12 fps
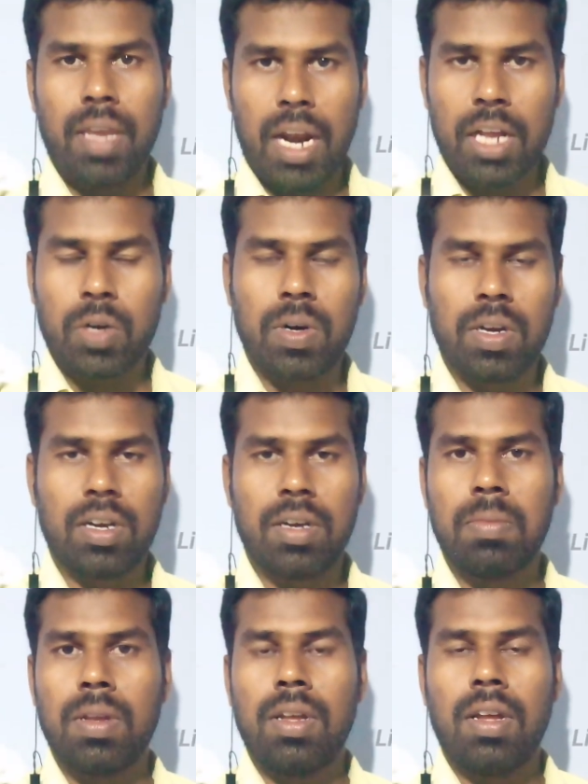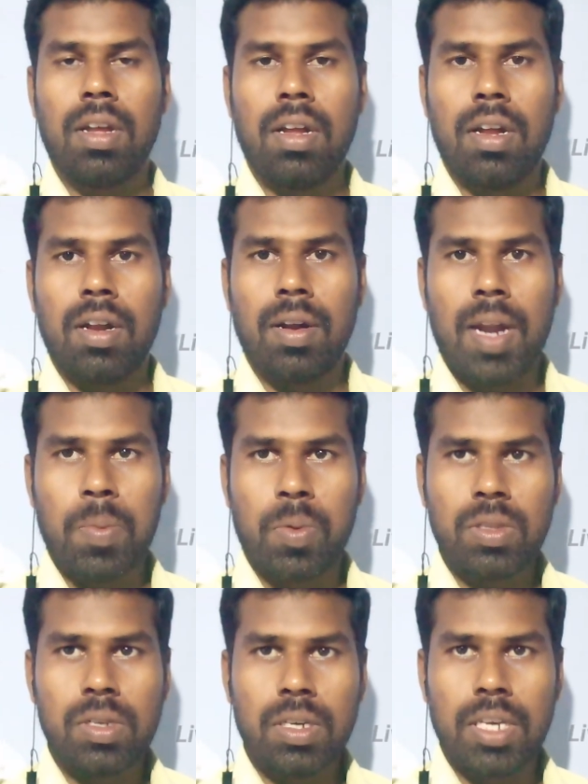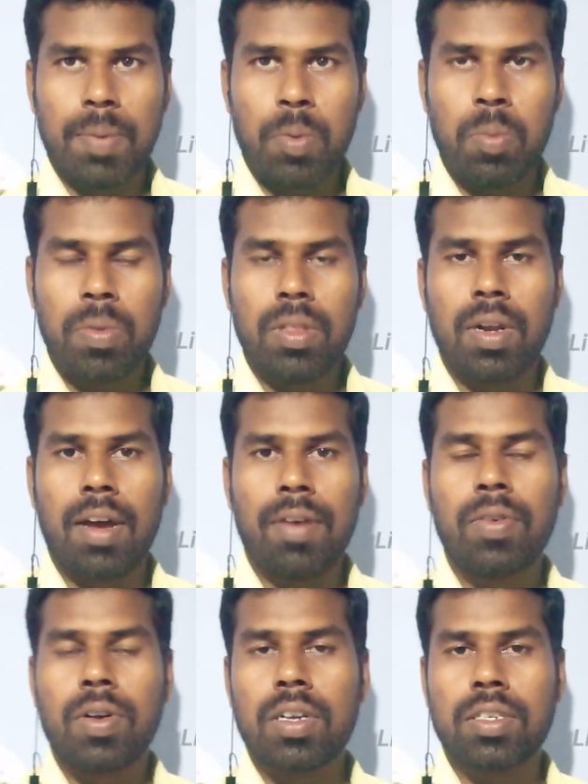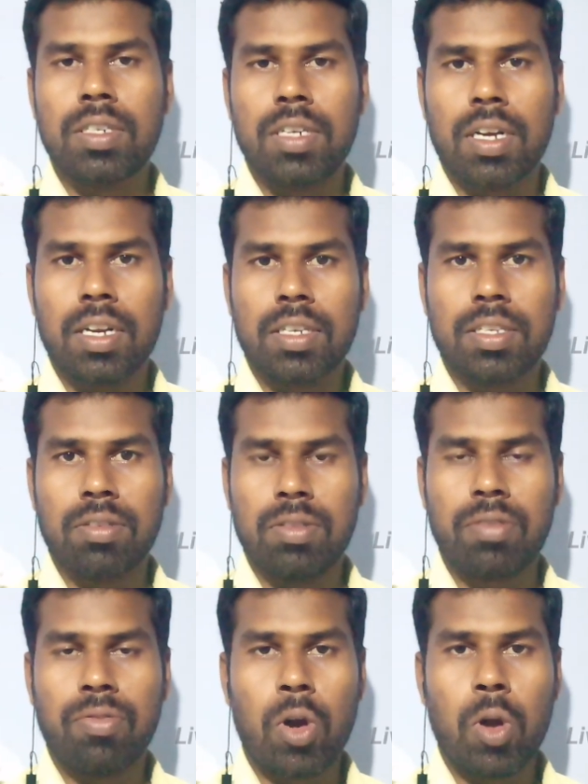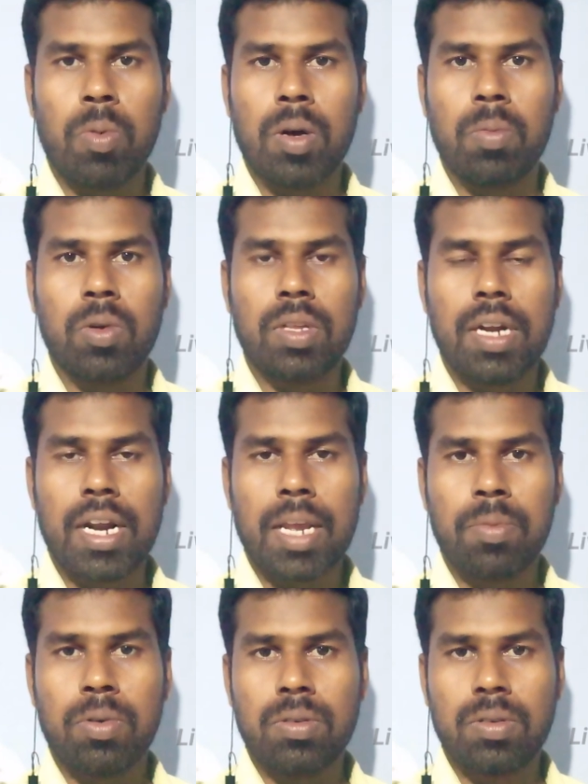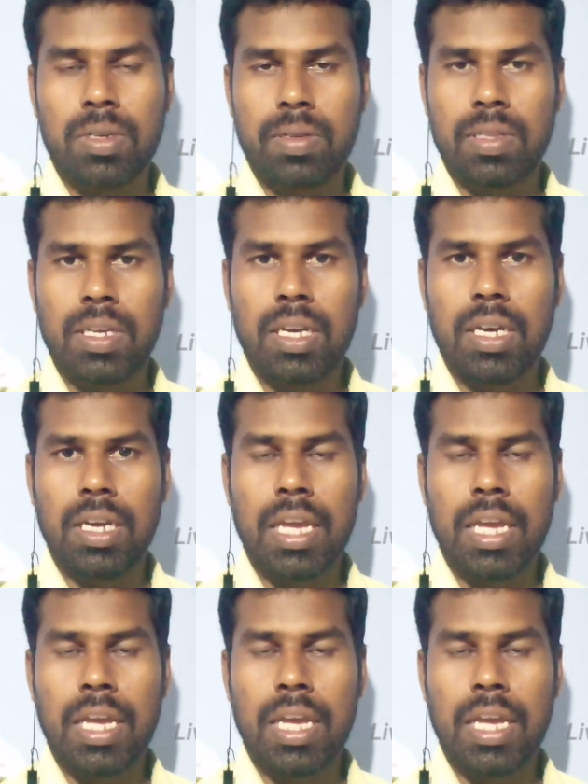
எல்லாருக்கும் வணக்கம் நம்ம வந்து எப்போவுமே இந்த லா ஆஃப் அட்ராக்ஷன் டெக்னிக்ஸை வந்து ஃபாலோ பண்ணும்போது நிறைய பேர் வந்து